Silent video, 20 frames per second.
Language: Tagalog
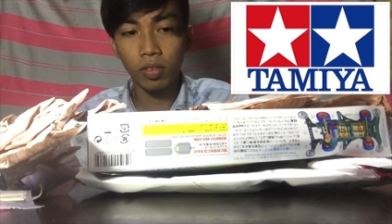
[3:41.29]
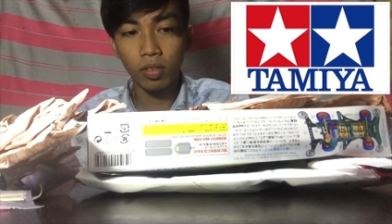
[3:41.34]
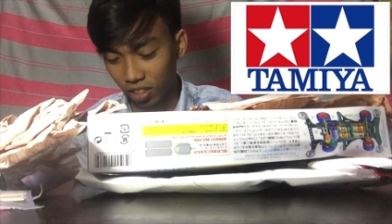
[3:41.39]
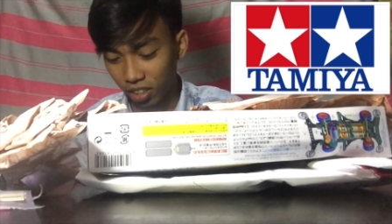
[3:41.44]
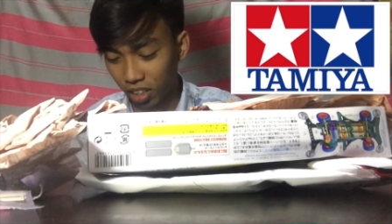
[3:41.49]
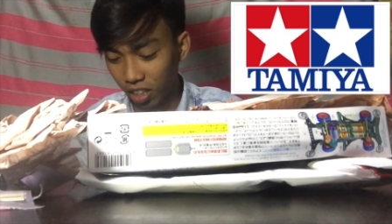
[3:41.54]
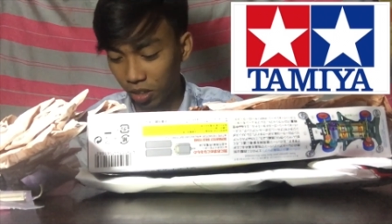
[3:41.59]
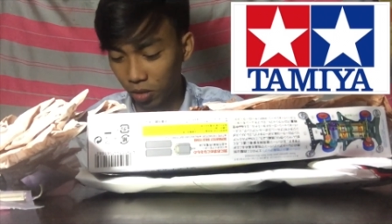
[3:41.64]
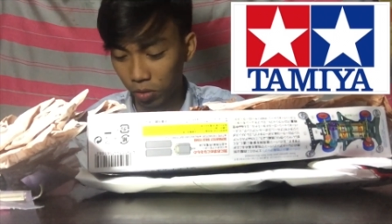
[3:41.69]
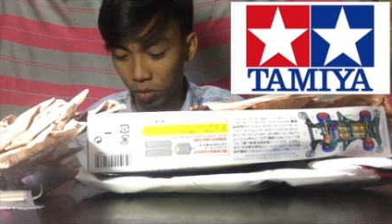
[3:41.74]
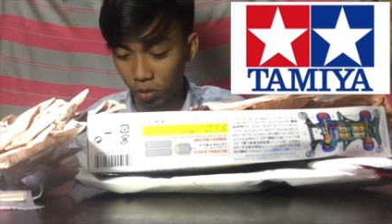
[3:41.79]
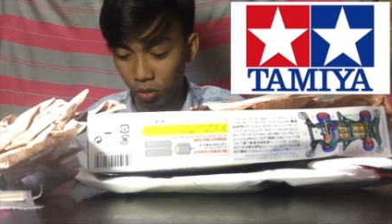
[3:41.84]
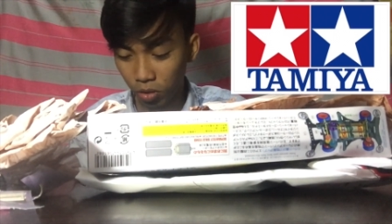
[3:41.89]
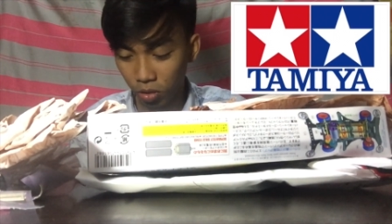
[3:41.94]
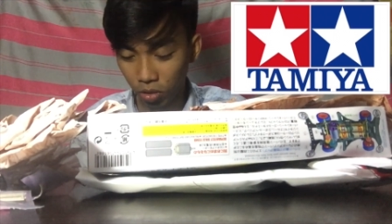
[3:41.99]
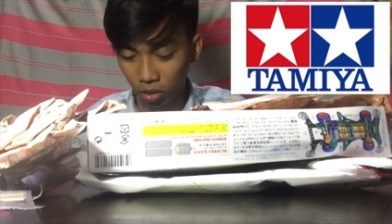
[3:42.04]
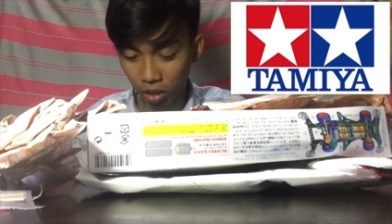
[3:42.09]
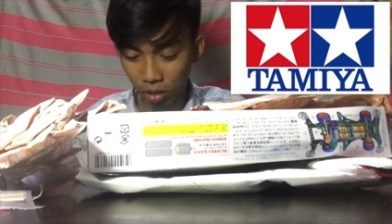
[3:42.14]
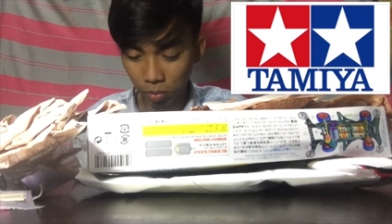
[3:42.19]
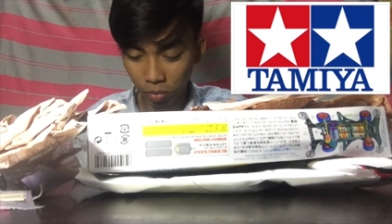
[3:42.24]
Sira ulo
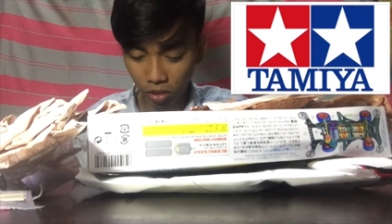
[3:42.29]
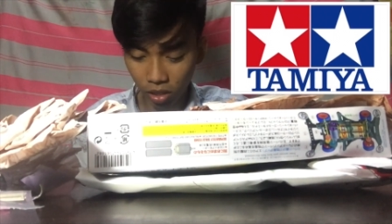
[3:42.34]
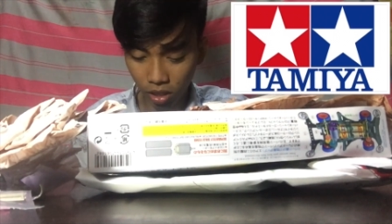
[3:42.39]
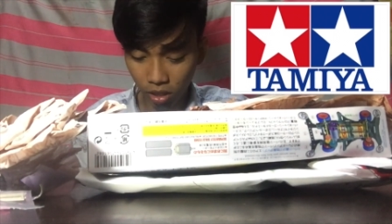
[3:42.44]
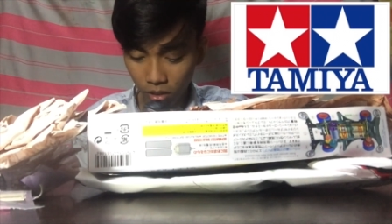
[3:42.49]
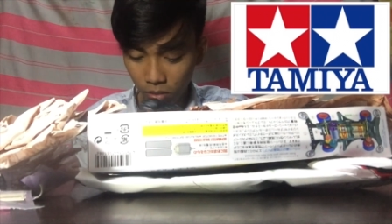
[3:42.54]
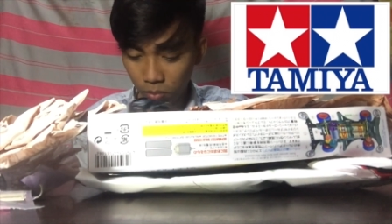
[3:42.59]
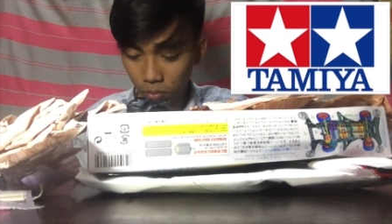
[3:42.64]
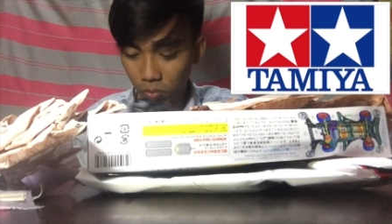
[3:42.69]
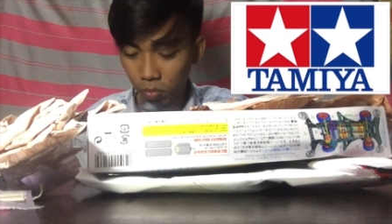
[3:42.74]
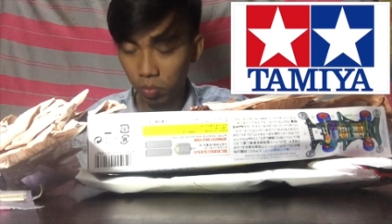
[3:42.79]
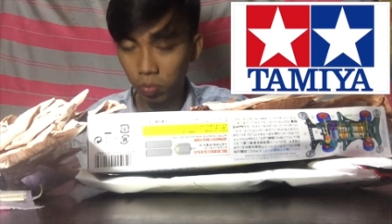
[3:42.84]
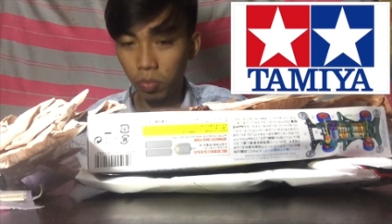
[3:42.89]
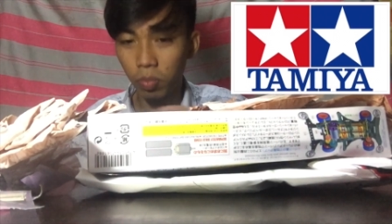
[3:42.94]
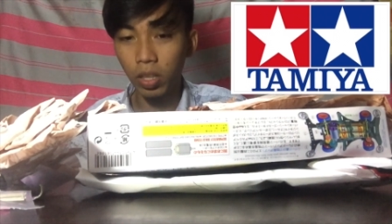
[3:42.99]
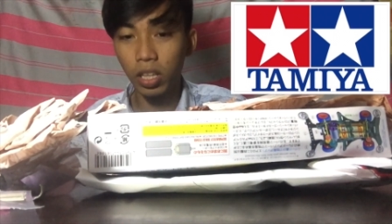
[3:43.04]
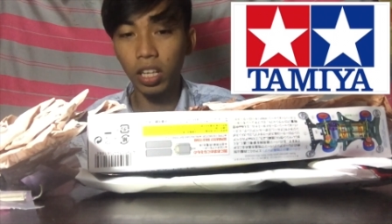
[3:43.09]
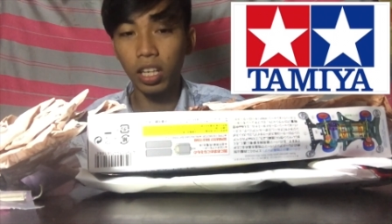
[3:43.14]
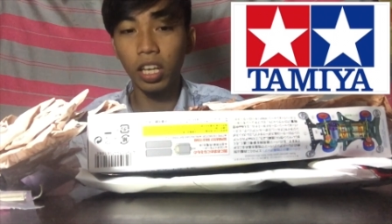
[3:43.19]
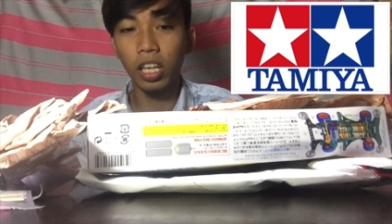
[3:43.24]
yun
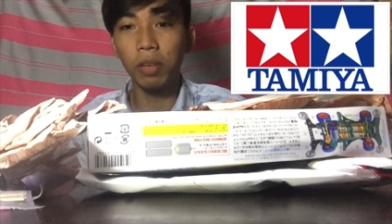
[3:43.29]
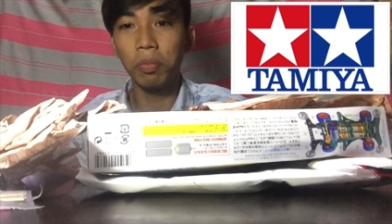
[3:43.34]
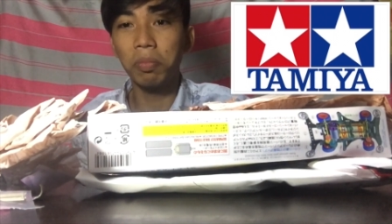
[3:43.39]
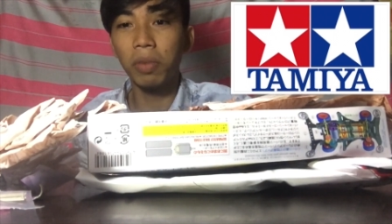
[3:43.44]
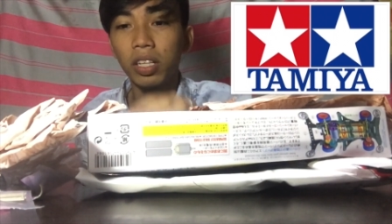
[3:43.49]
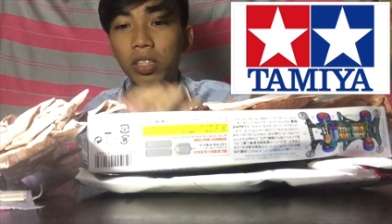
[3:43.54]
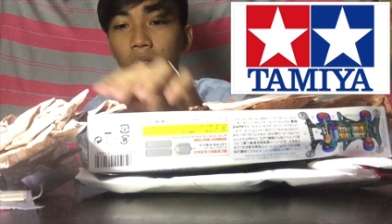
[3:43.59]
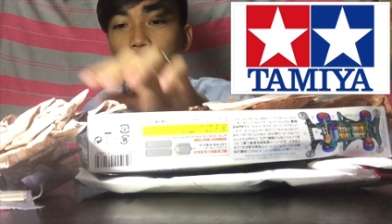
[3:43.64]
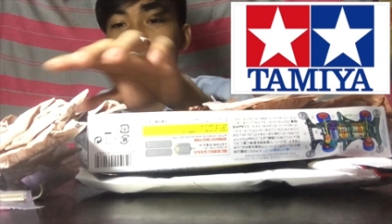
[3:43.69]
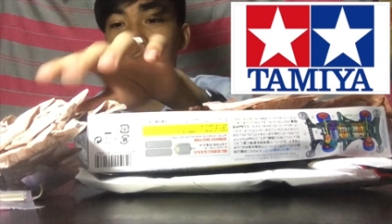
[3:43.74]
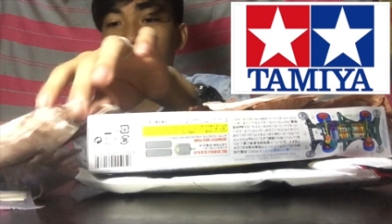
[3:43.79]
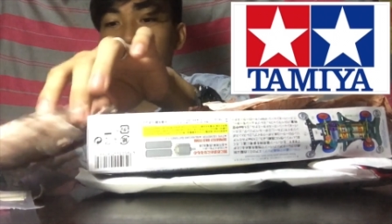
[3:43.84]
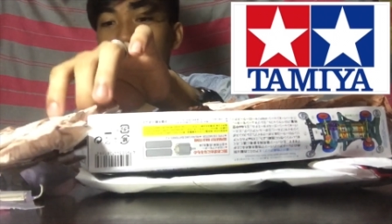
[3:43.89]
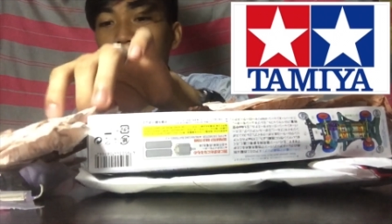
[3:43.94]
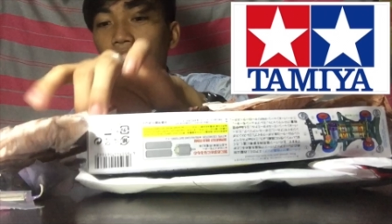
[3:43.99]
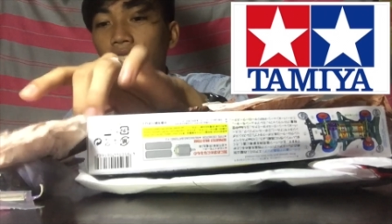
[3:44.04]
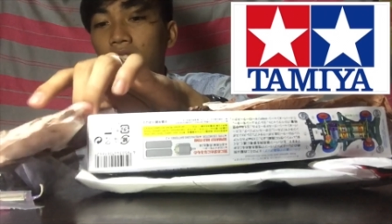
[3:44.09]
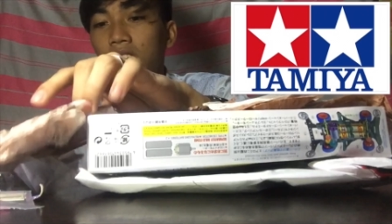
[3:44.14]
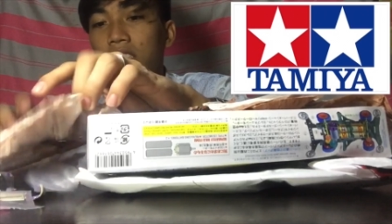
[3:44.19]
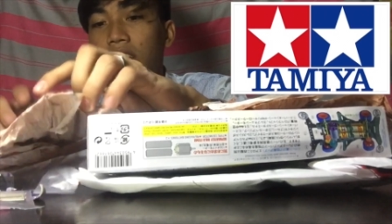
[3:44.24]
Binigay yung basura
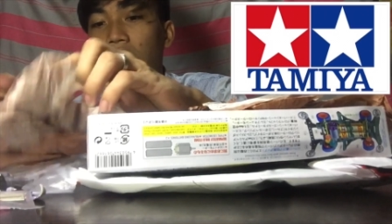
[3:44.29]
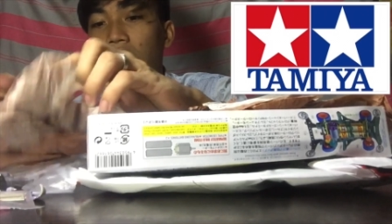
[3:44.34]
nila